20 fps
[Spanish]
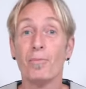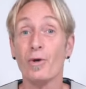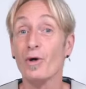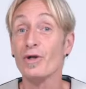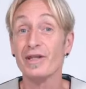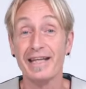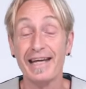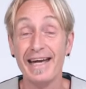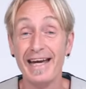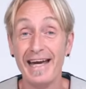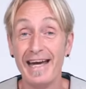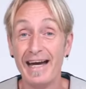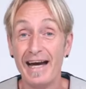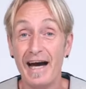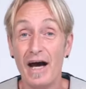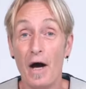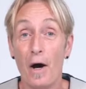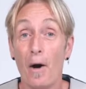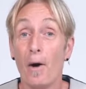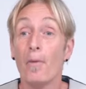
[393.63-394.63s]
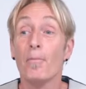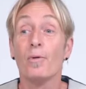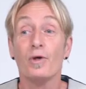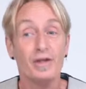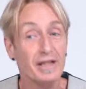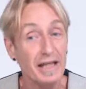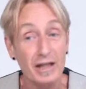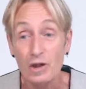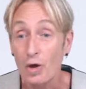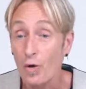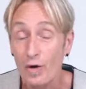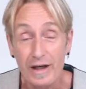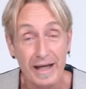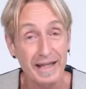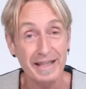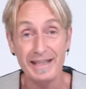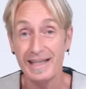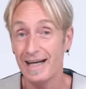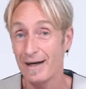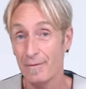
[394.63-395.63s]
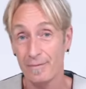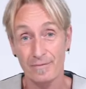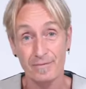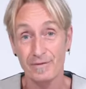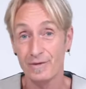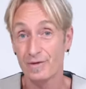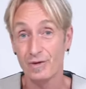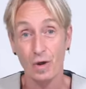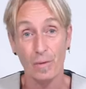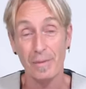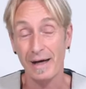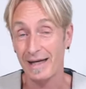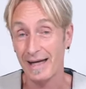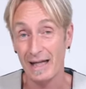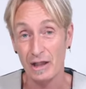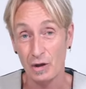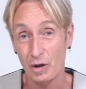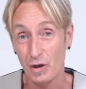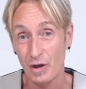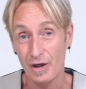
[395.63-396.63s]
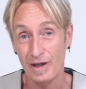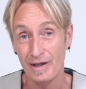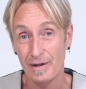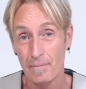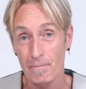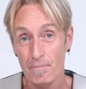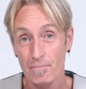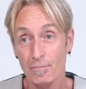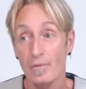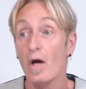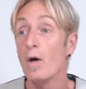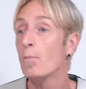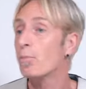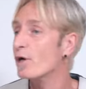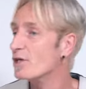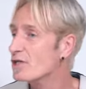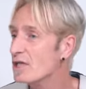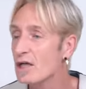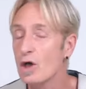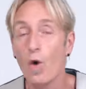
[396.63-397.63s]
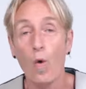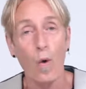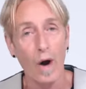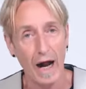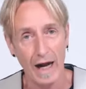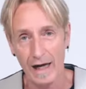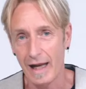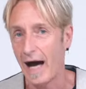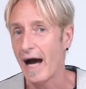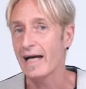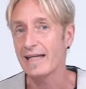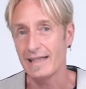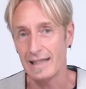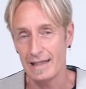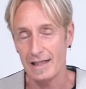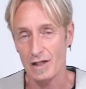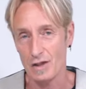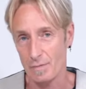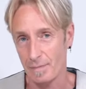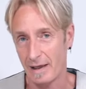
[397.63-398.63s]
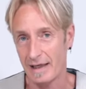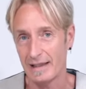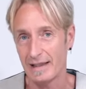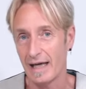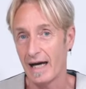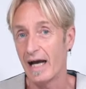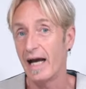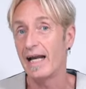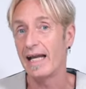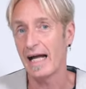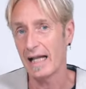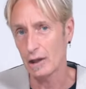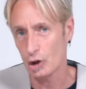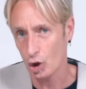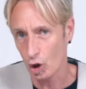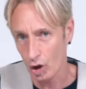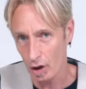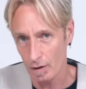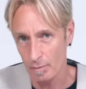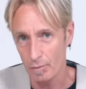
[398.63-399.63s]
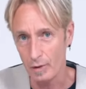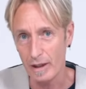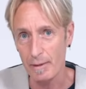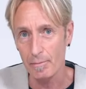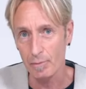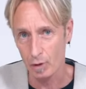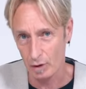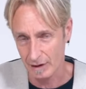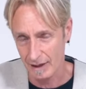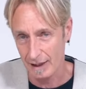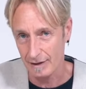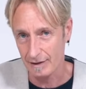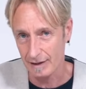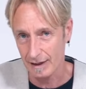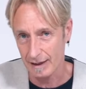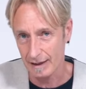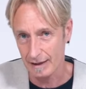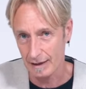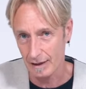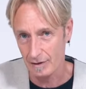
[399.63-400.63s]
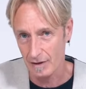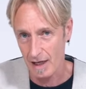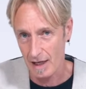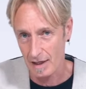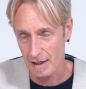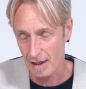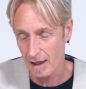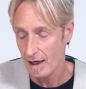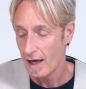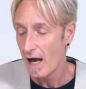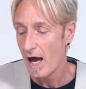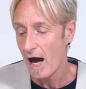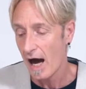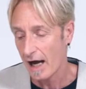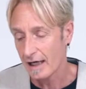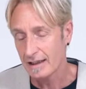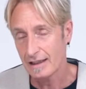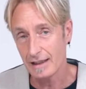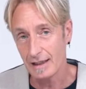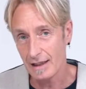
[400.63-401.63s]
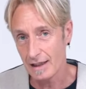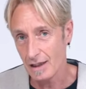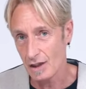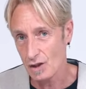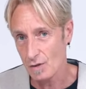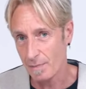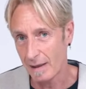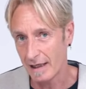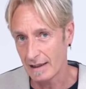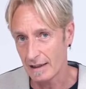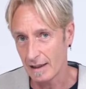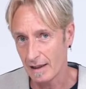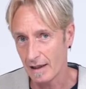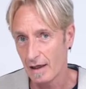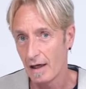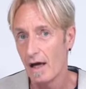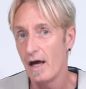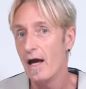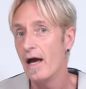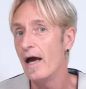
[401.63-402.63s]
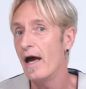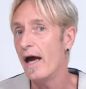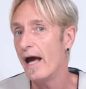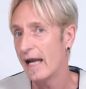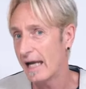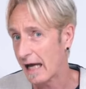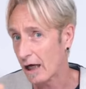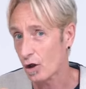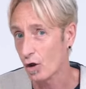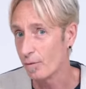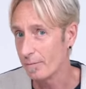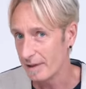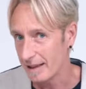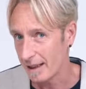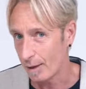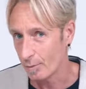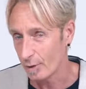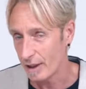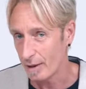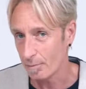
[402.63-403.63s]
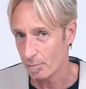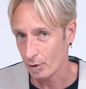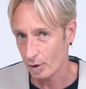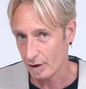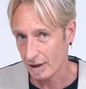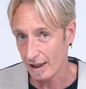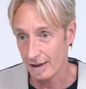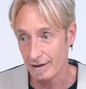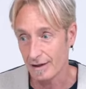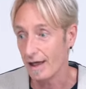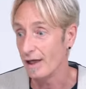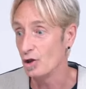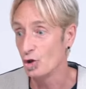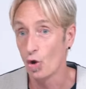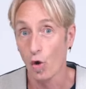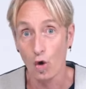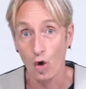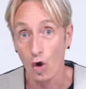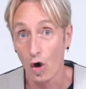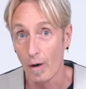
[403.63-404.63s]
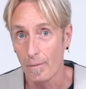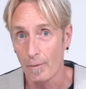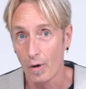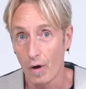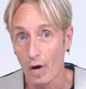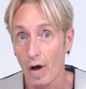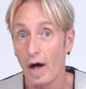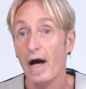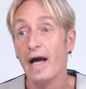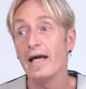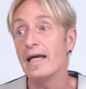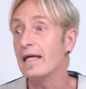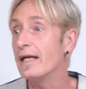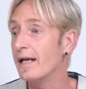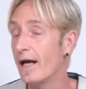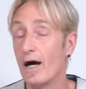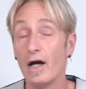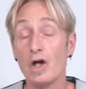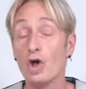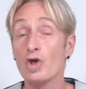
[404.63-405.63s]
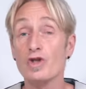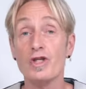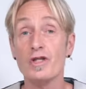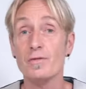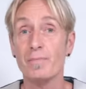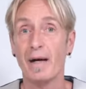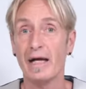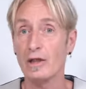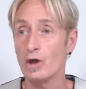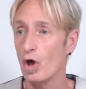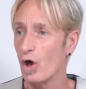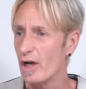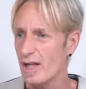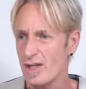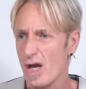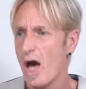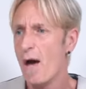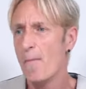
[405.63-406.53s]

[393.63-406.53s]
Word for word: porque, porque no quería tomar alcohol. Pues igual aquí en España. El alcohol muy importante en Inglaterra, aquí en España la comida muy importante. No como y los españoles,